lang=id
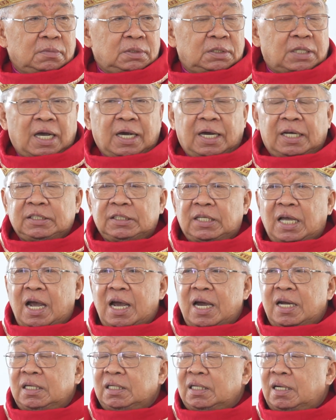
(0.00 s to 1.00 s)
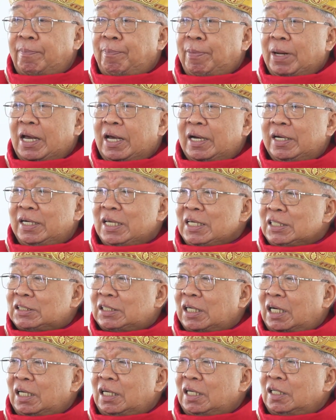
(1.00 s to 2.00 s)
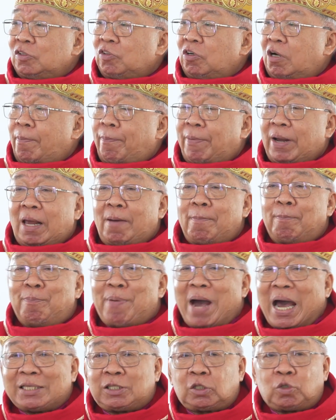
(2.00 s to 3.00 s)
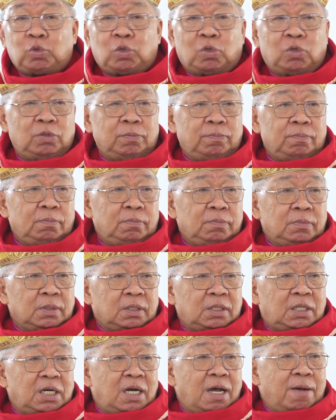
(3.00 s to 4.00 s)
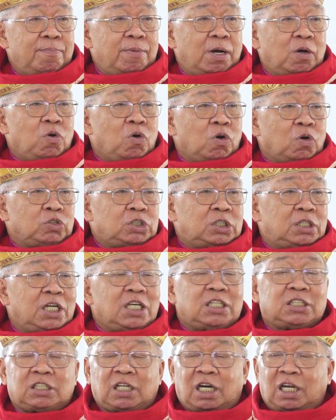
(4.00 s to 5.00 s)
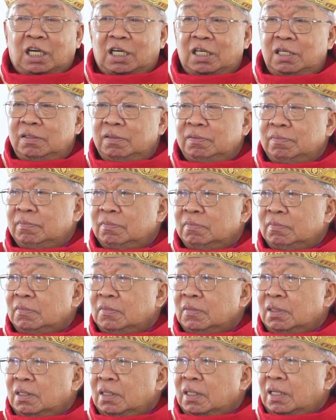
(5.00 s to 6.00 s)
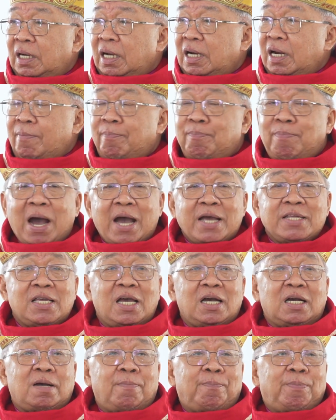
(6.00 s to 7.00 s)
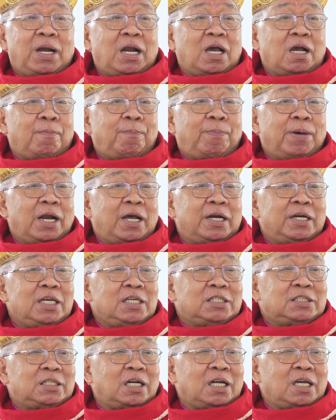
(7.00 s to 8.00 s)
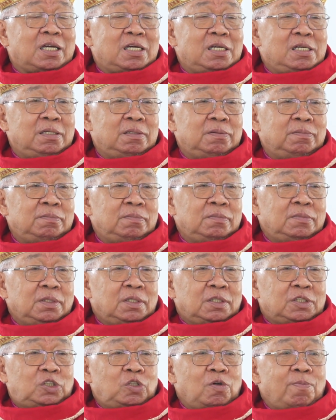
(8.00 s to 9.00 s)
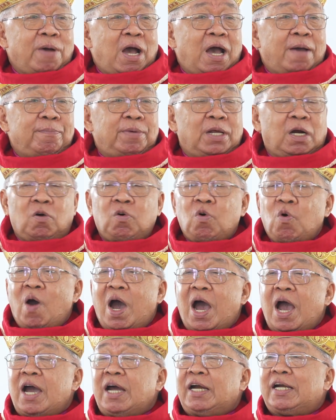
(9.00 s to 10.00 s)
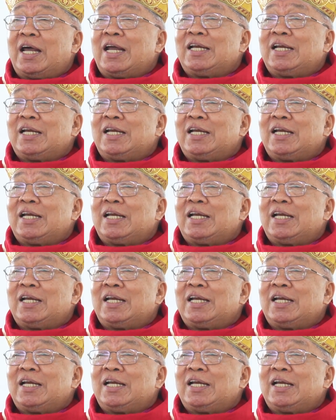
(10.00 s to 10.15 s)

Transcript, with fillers: Jangan-jangan kepala distrik itu kepala batu, tidak mengurus distrik. Karena banyak kepala-kepala distrik cuma ambil uang